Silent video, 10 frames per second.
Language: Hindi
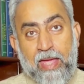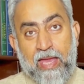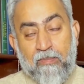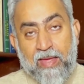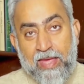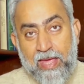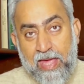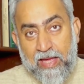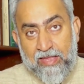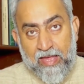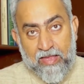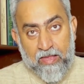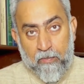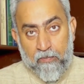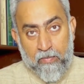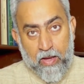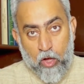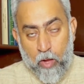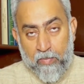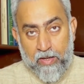इनमें एक चीज़ सब में
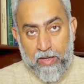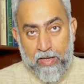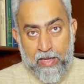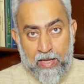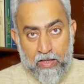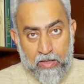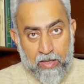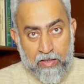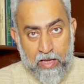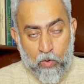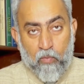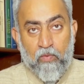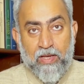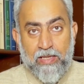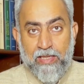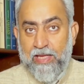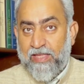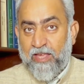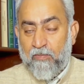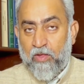कॉमन रही है ये नेहरूवियन
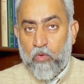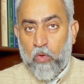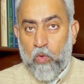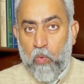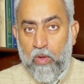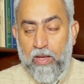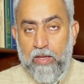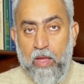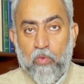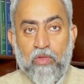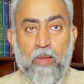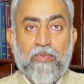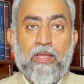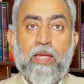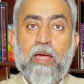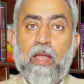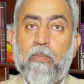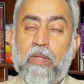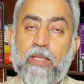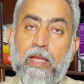लेगेसी मैं उसको कहूँगा नेहरू साहब से लेकर
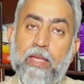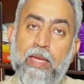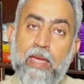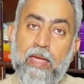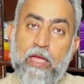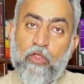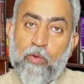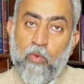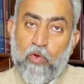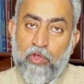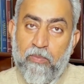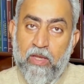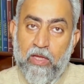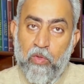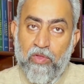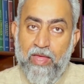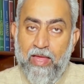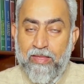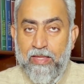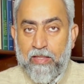अभी तक कि जम्मू कश्मीर के जो
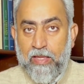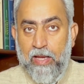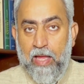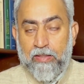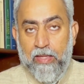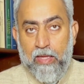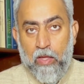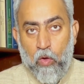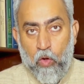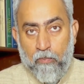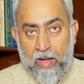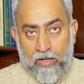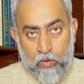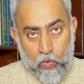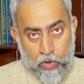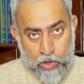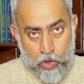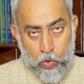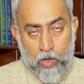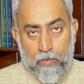सियासी अख्तरात हैं और बाकी जो
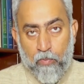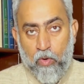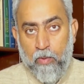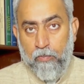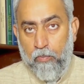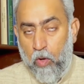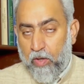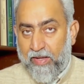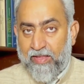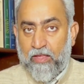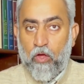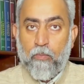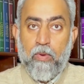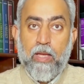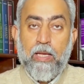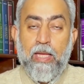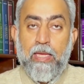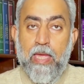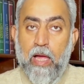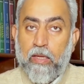कंट्रोल है पूरा पॉलिटिक्स के ऊपर
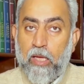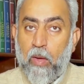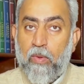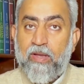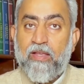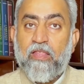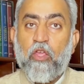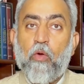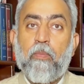यहाँ की गवर्नेंस के